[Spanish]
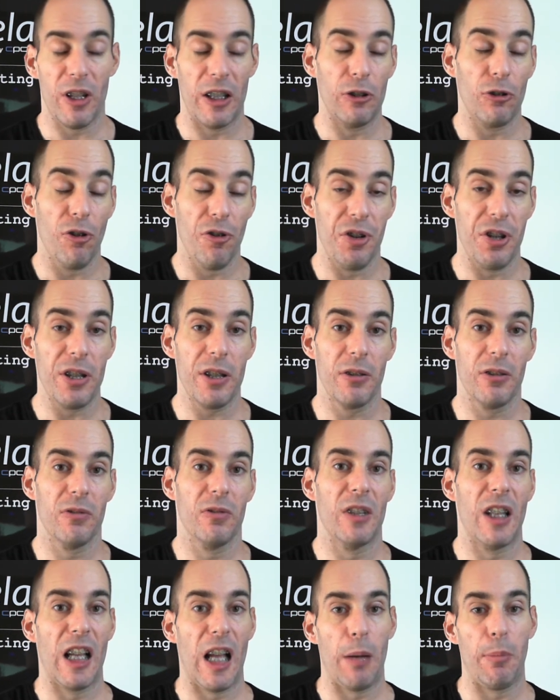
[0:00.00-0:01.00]
entonces
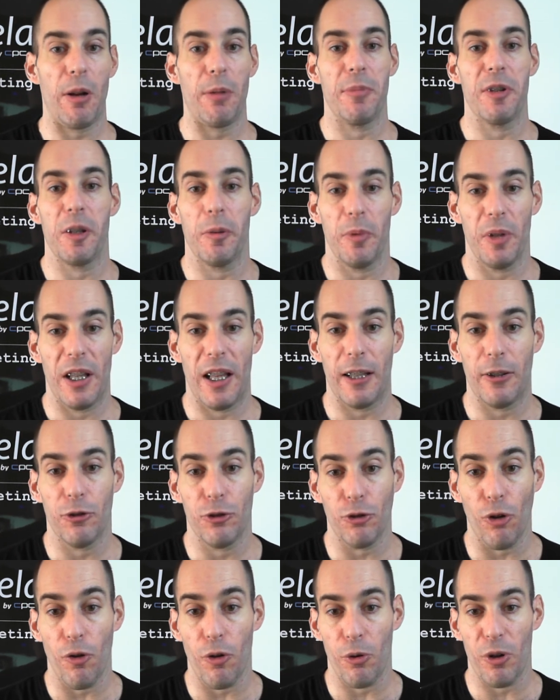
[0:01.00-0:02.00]
tenga más visibilidad
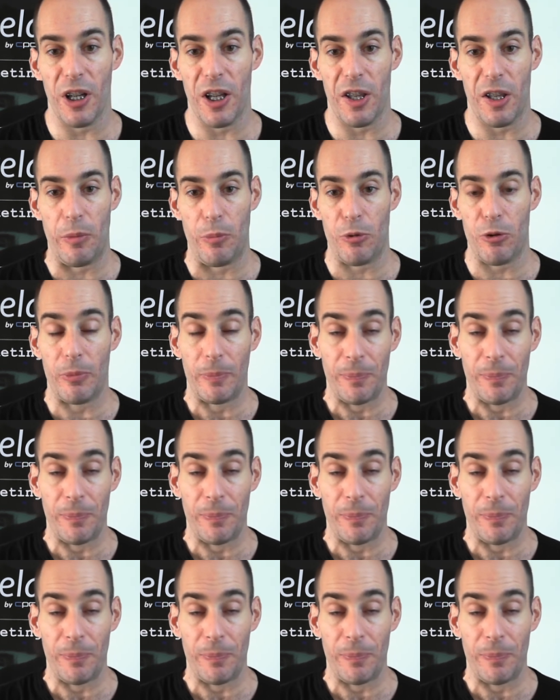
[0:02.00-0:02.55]
todo lo que hacemos.